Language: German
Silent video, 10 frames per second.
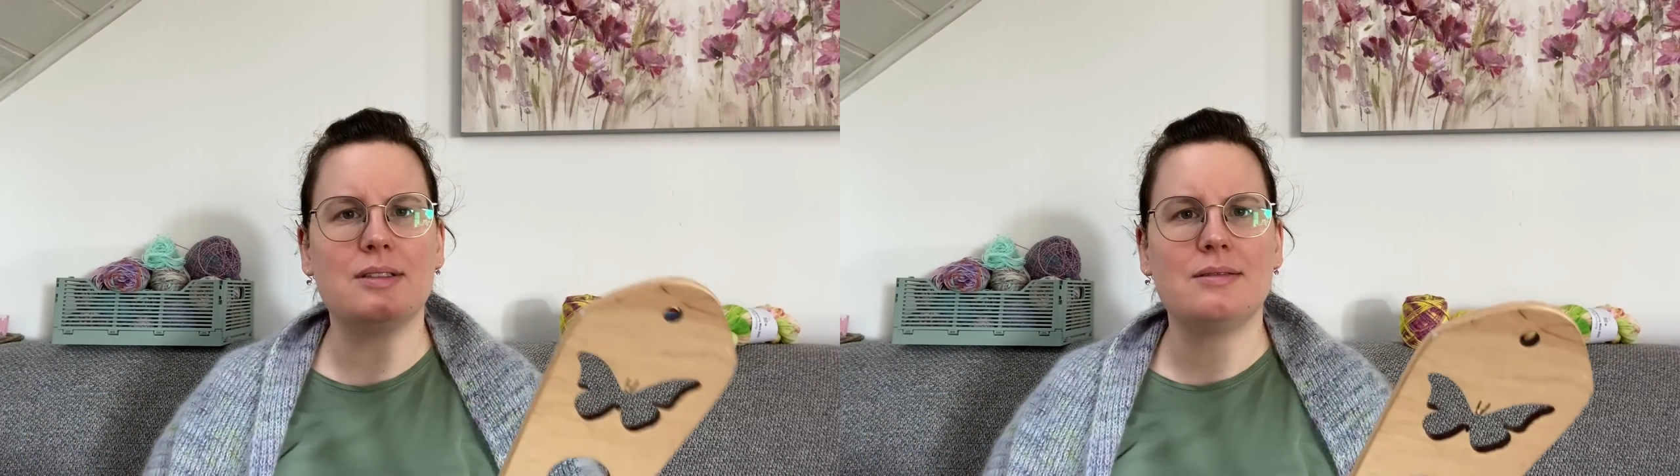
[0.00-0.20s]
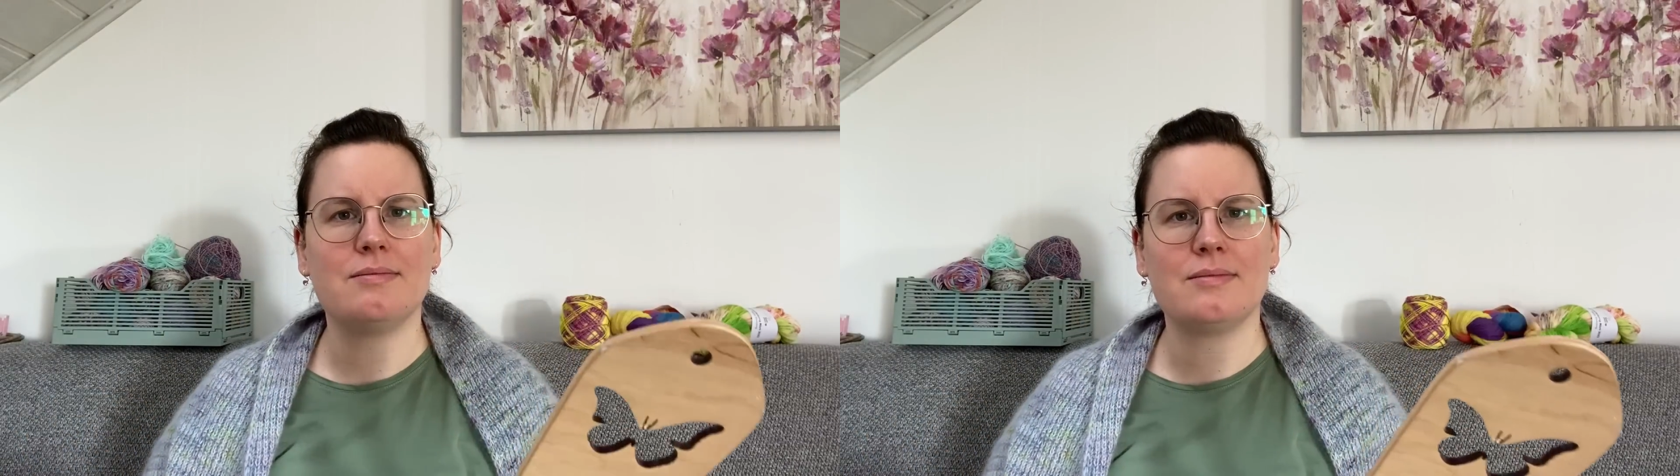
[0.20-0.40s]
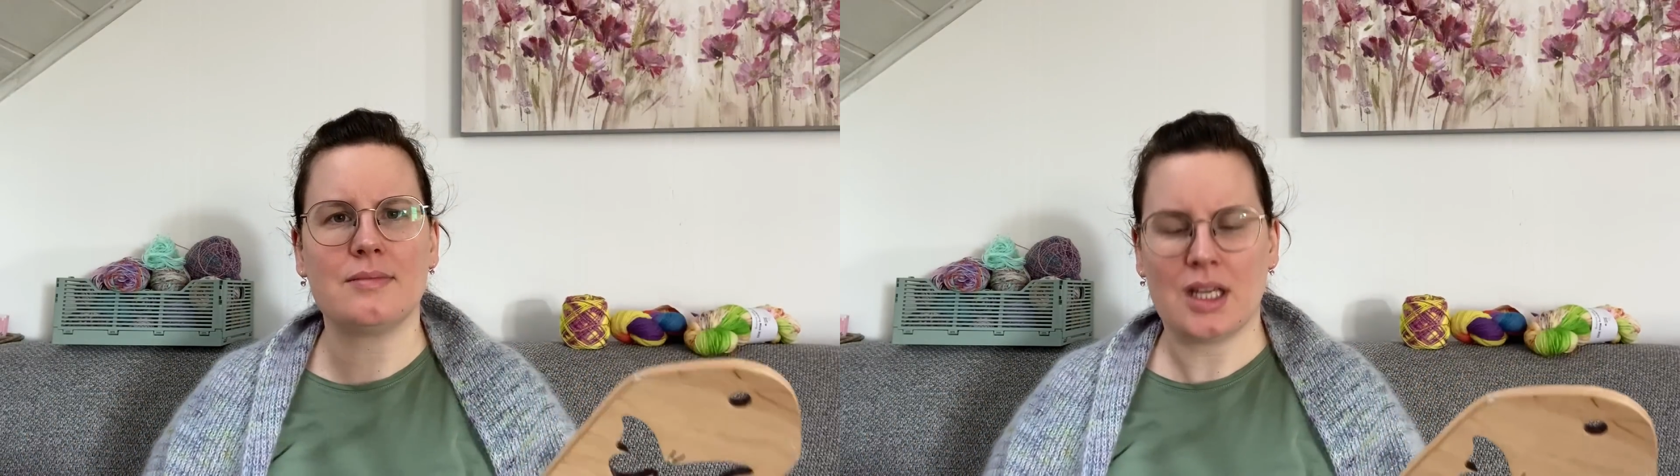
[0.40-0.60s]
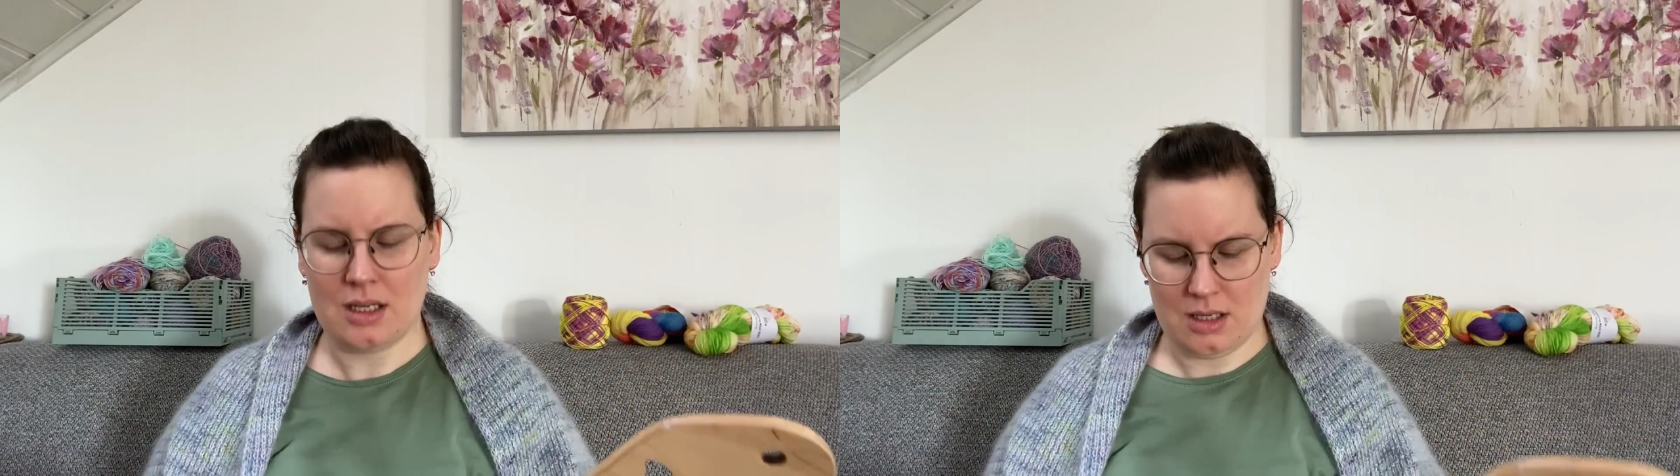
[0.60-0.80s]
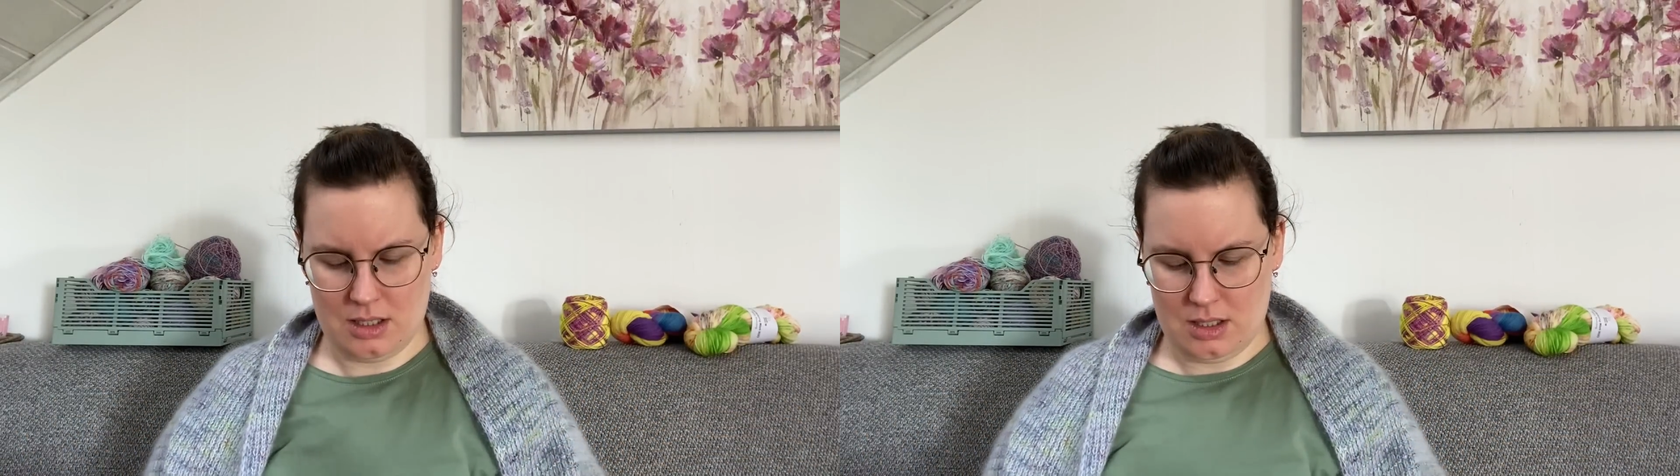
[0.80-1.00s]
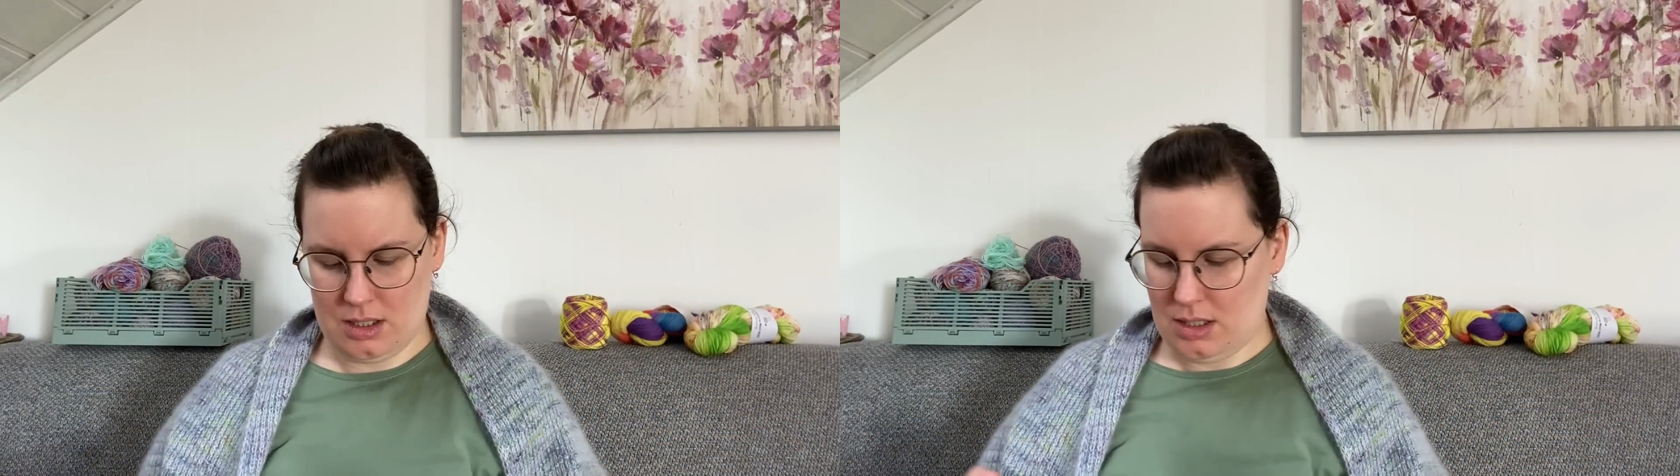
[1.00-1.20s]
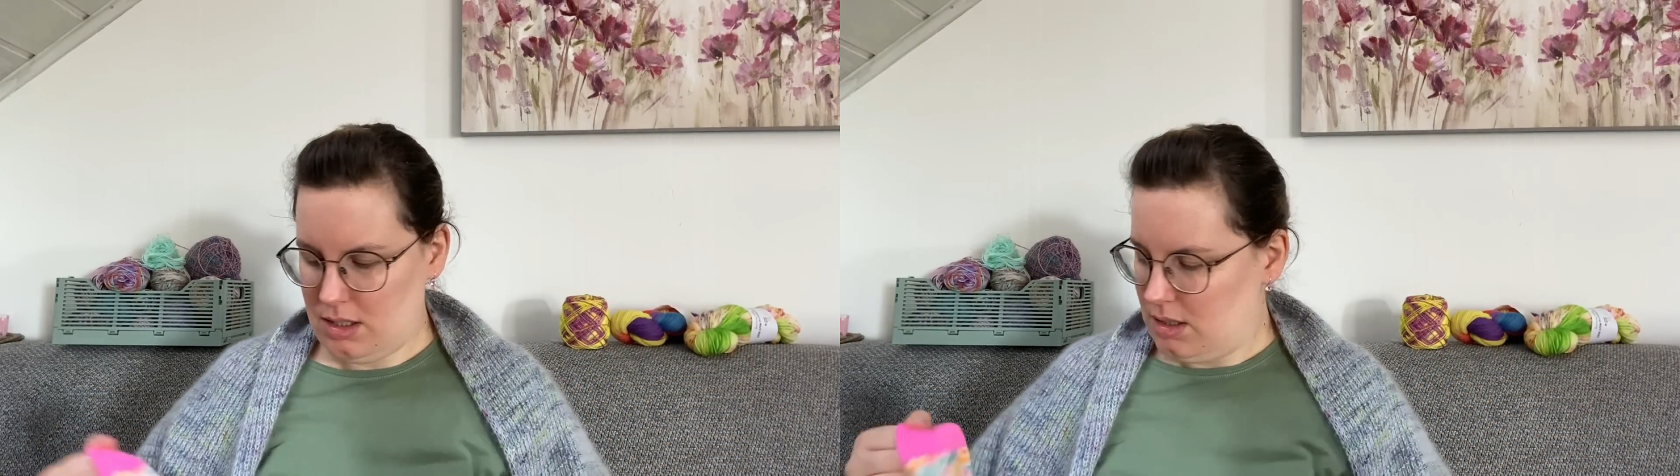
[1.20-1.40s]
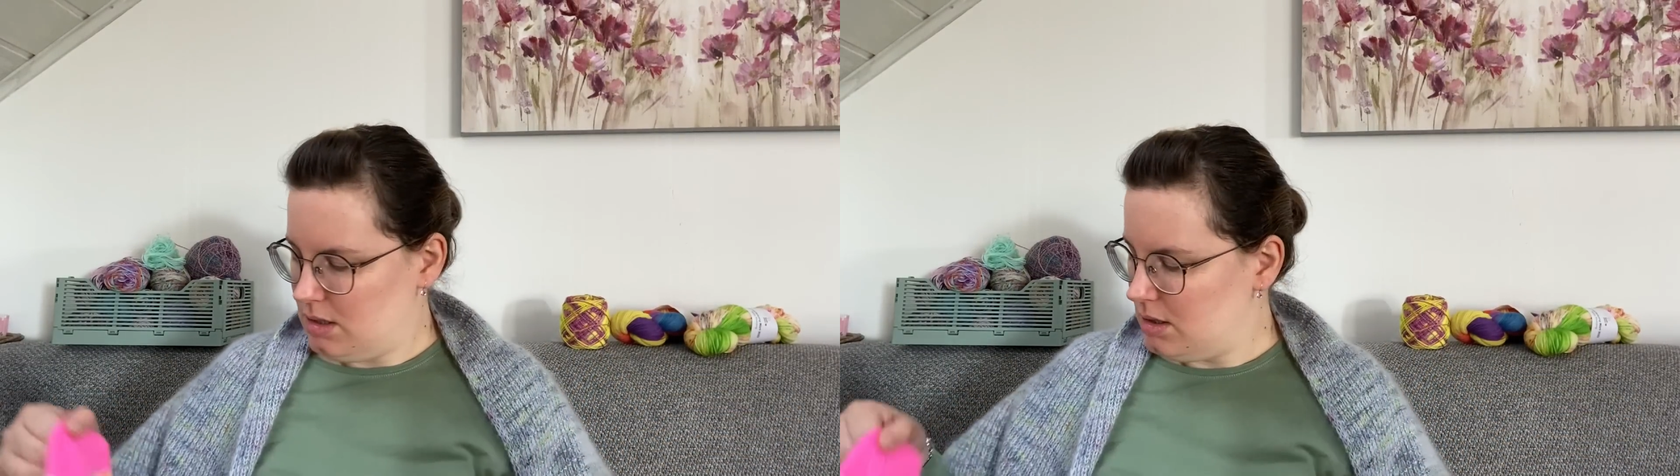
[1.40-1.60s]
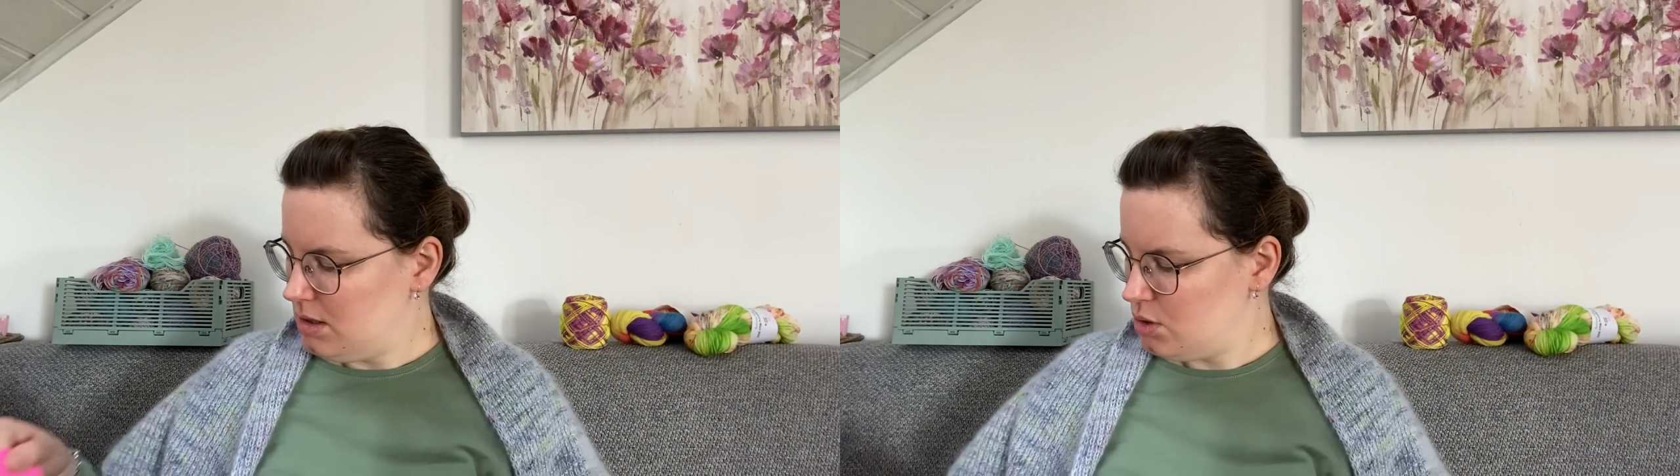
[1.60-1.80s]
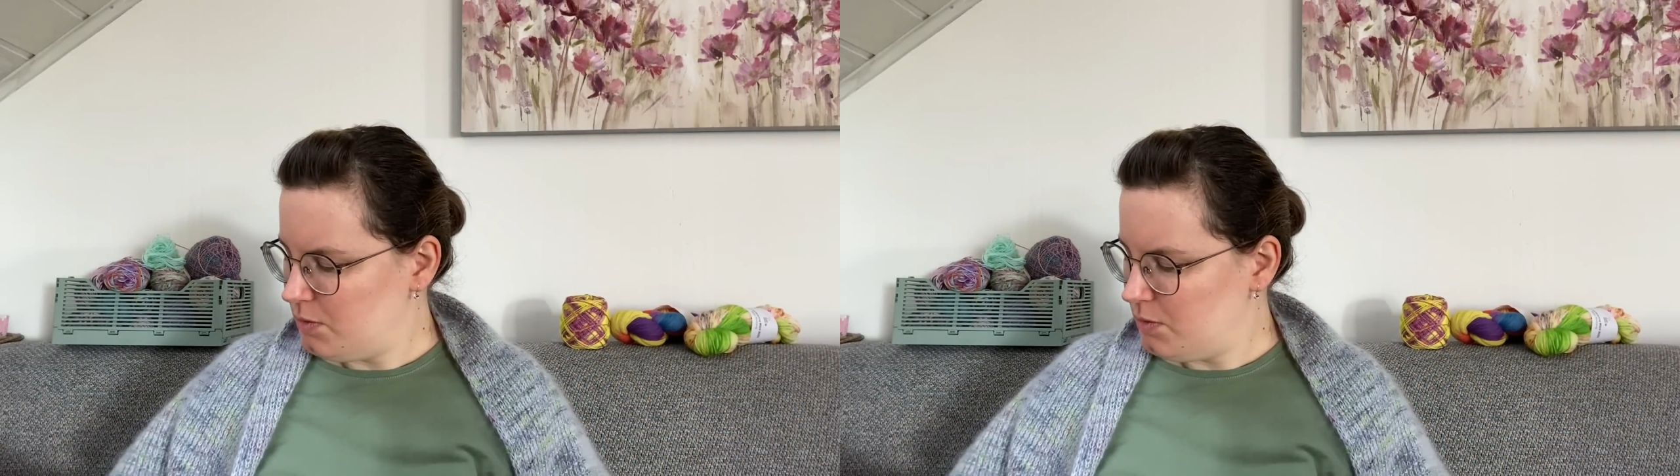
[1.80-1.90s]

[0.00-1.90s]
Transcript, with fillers: ähm, ne, zum